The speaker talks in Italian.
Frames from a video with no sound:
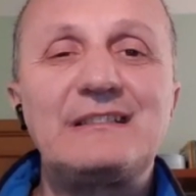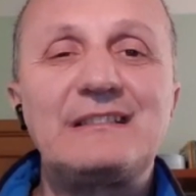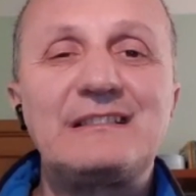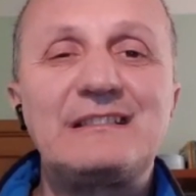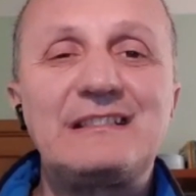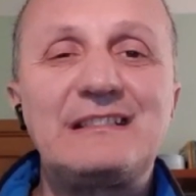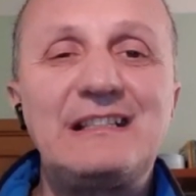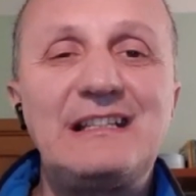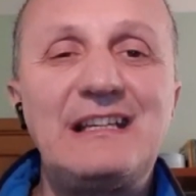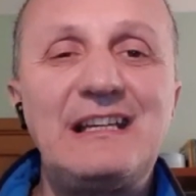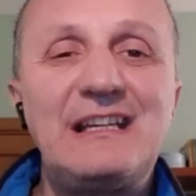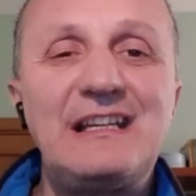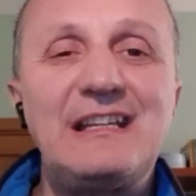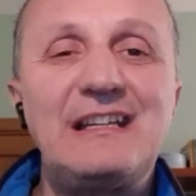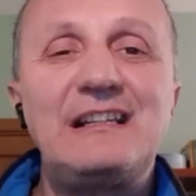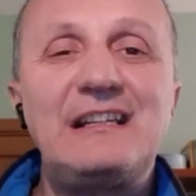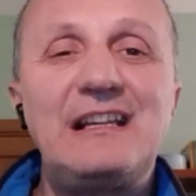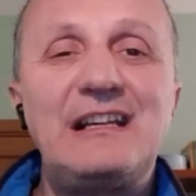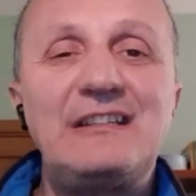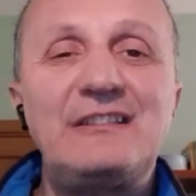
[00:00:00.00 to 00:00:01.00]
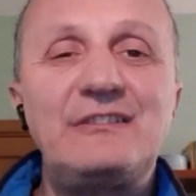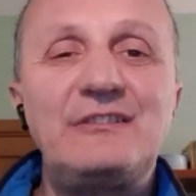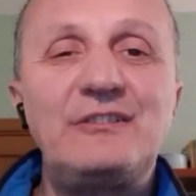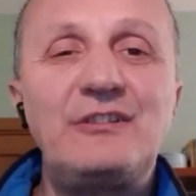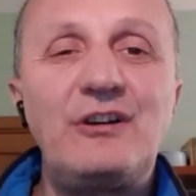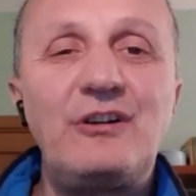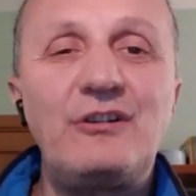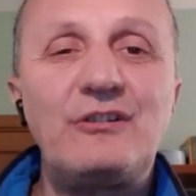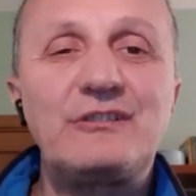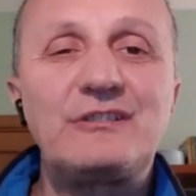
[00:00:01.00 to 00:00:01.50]
se la
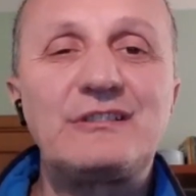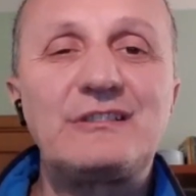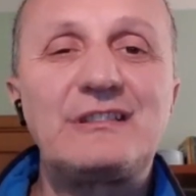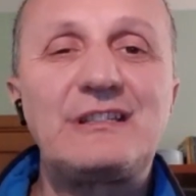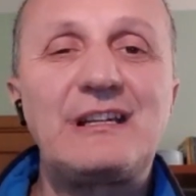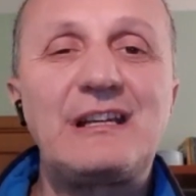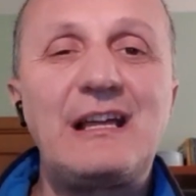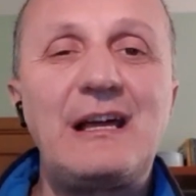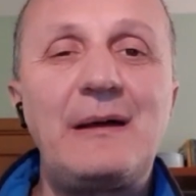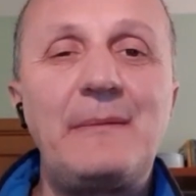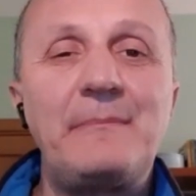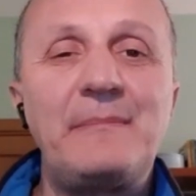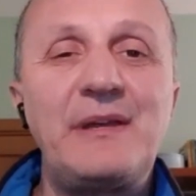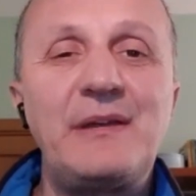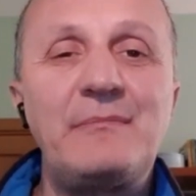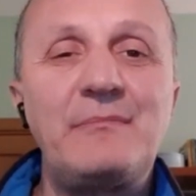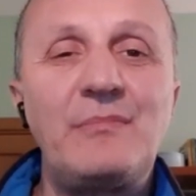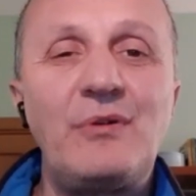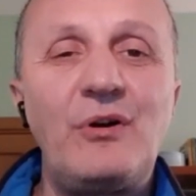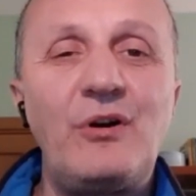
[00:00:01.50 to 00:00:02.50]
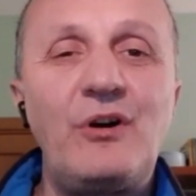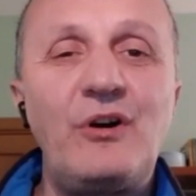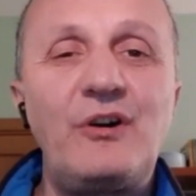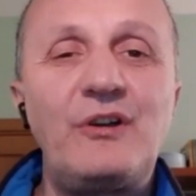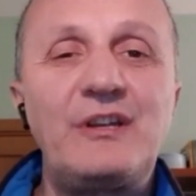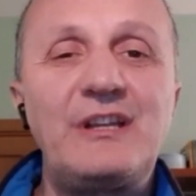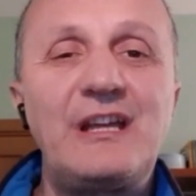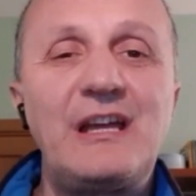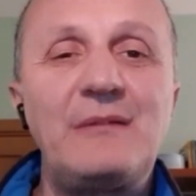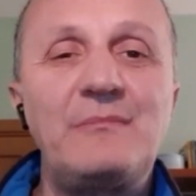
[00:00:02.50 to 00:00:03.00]
nostra
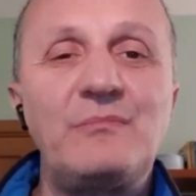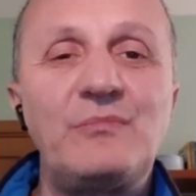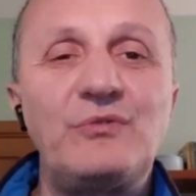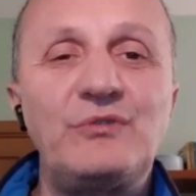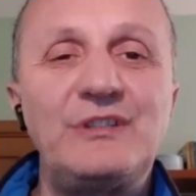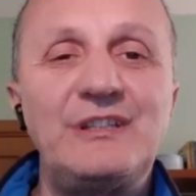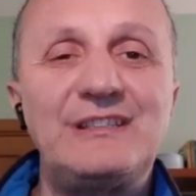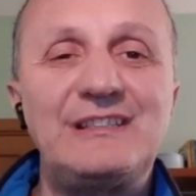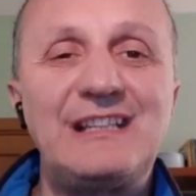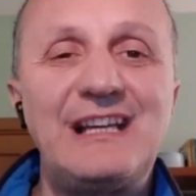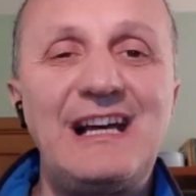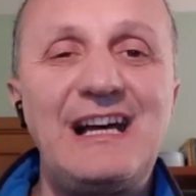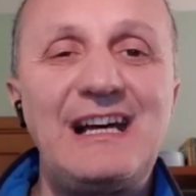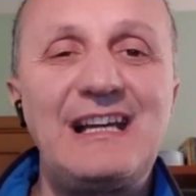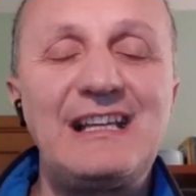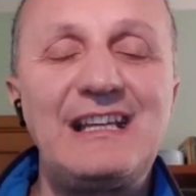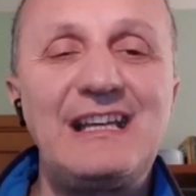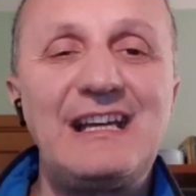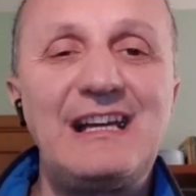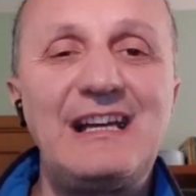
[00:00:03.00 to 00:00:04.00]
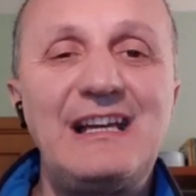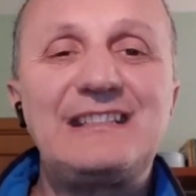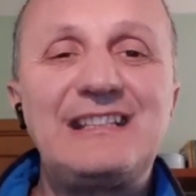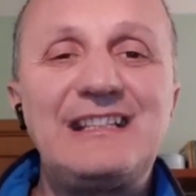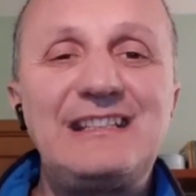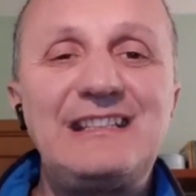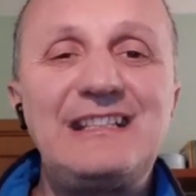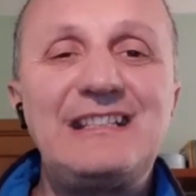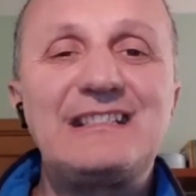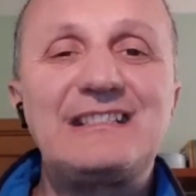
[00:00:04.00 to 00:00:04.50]
memoria immunitaria
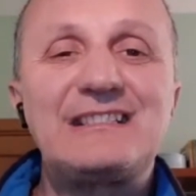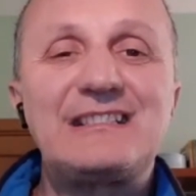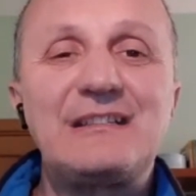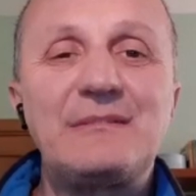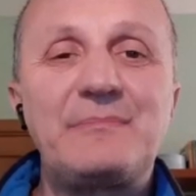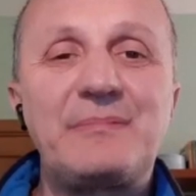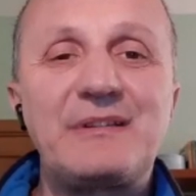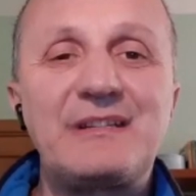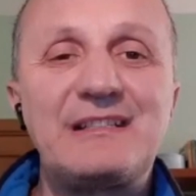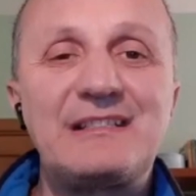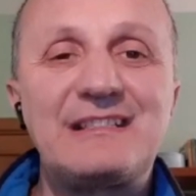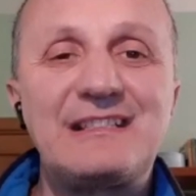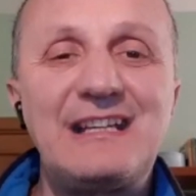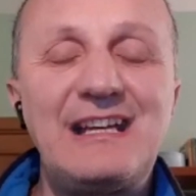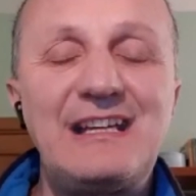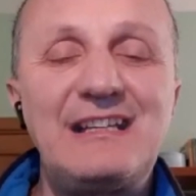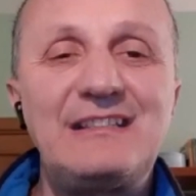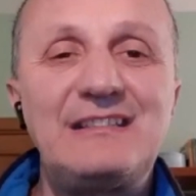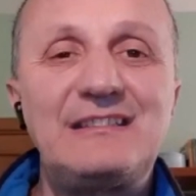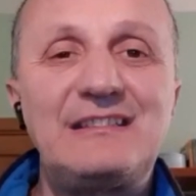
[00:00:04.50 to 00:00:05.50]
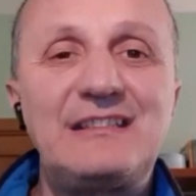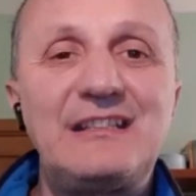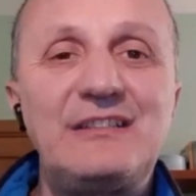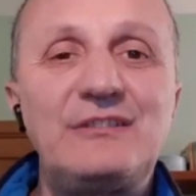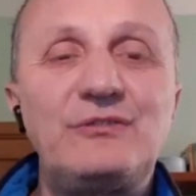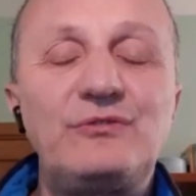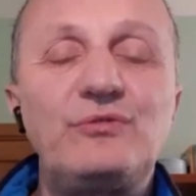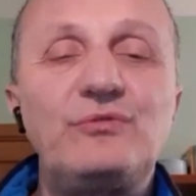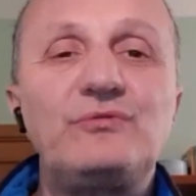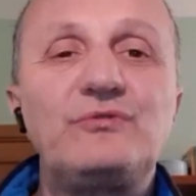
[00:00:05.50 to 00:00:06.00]
tenesse
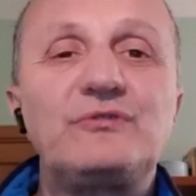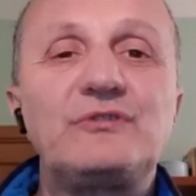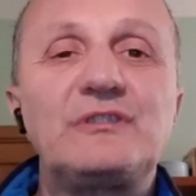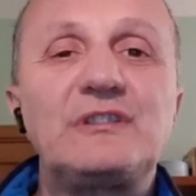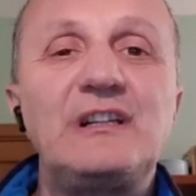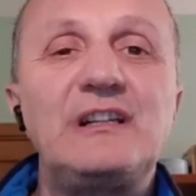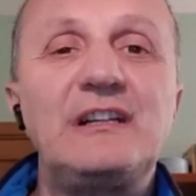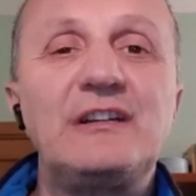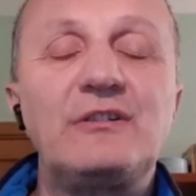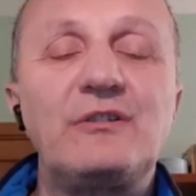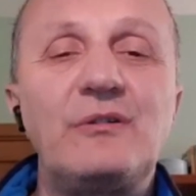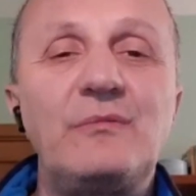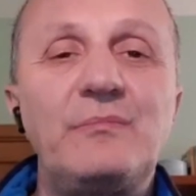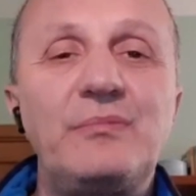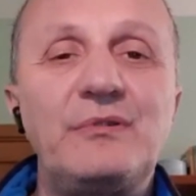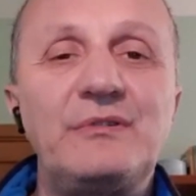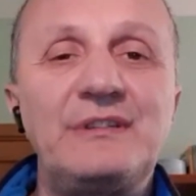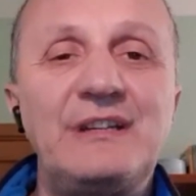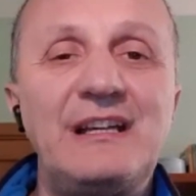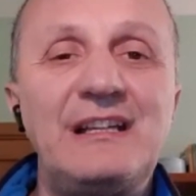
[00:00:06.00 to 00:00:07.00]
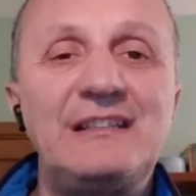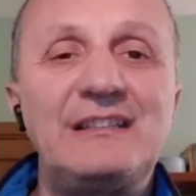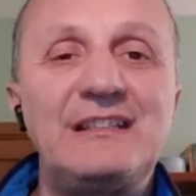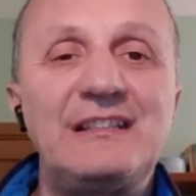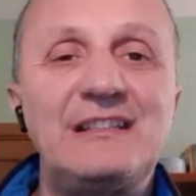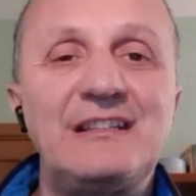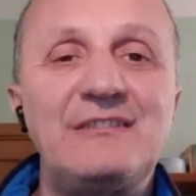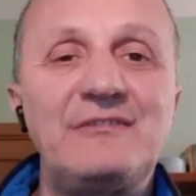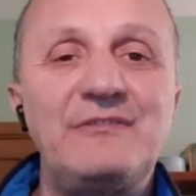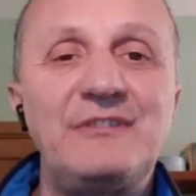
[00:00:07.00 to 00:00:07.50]
presente tutte le componenti
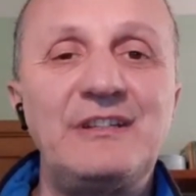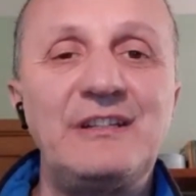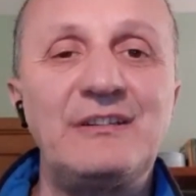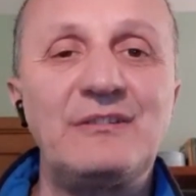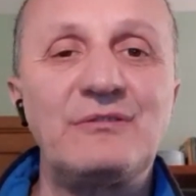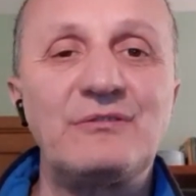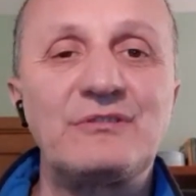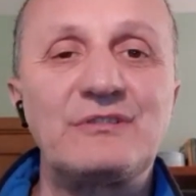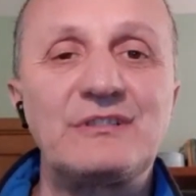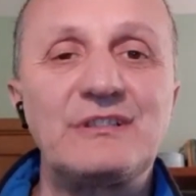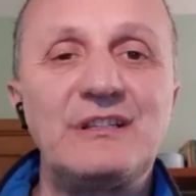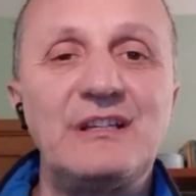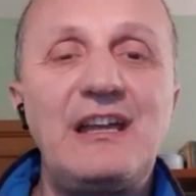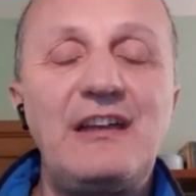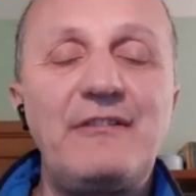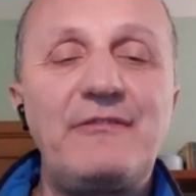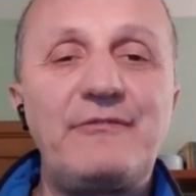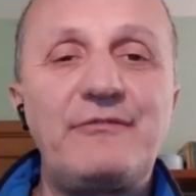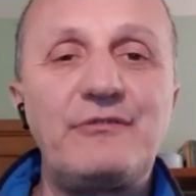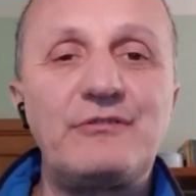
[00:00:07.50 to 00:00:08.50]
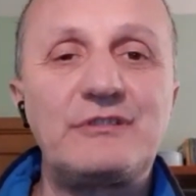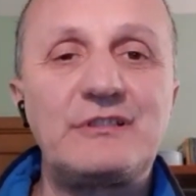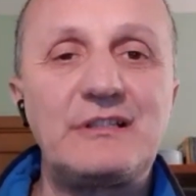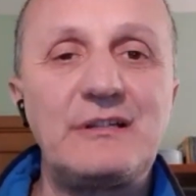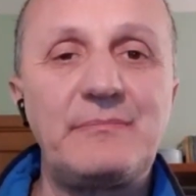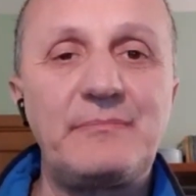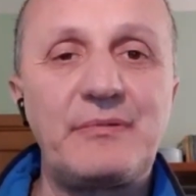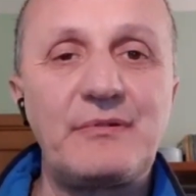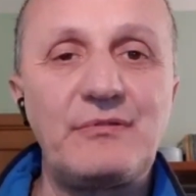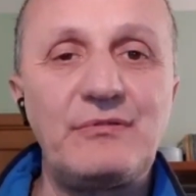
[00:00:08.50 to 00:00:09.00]
del virus e
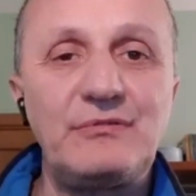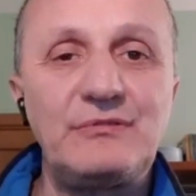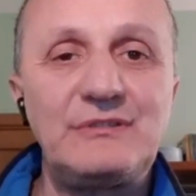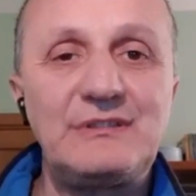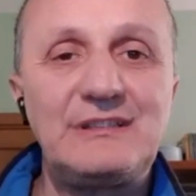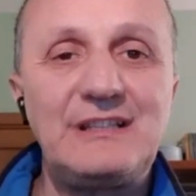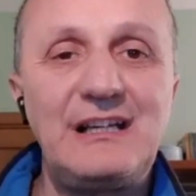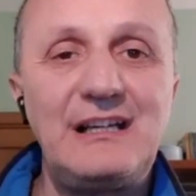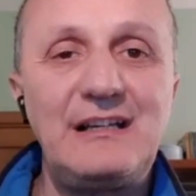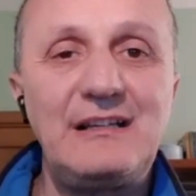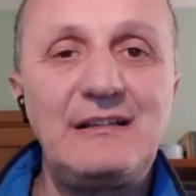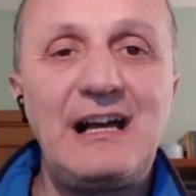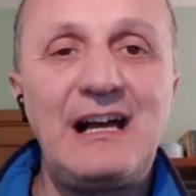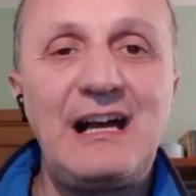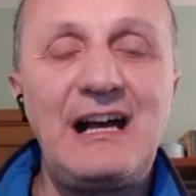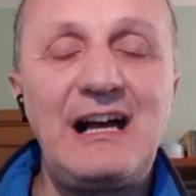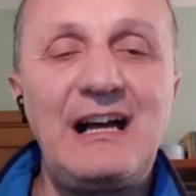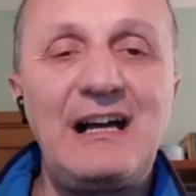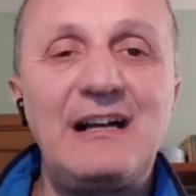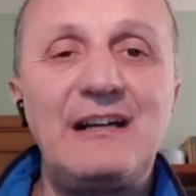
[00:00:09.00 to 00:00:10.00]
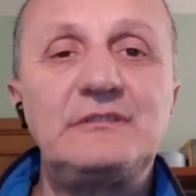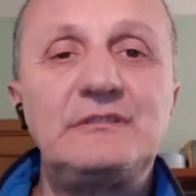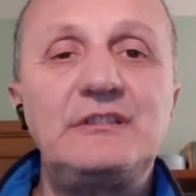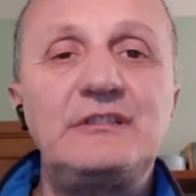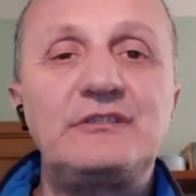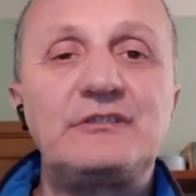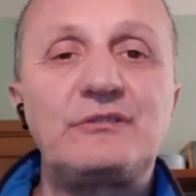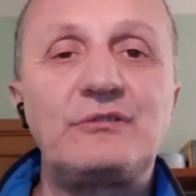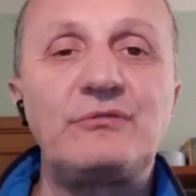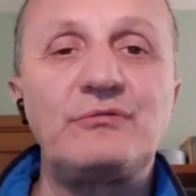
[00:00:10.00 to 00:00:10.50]
fosse pronta a
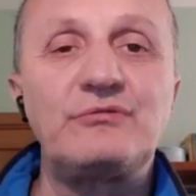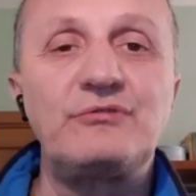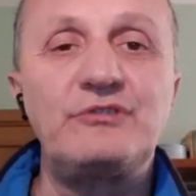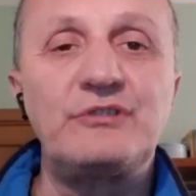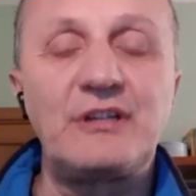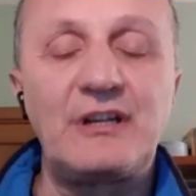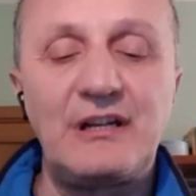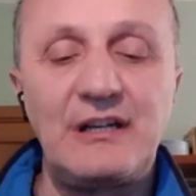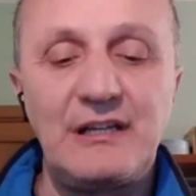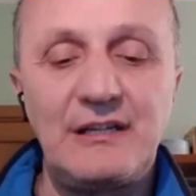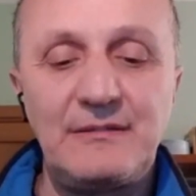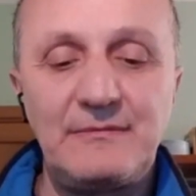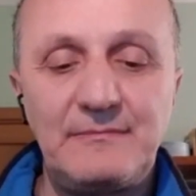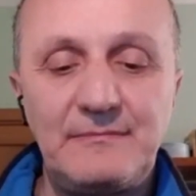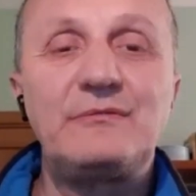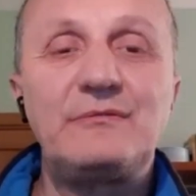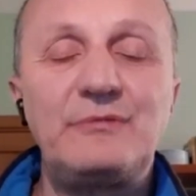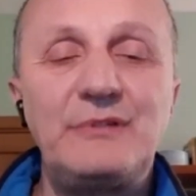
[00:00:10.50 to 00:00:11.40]
distruggerle.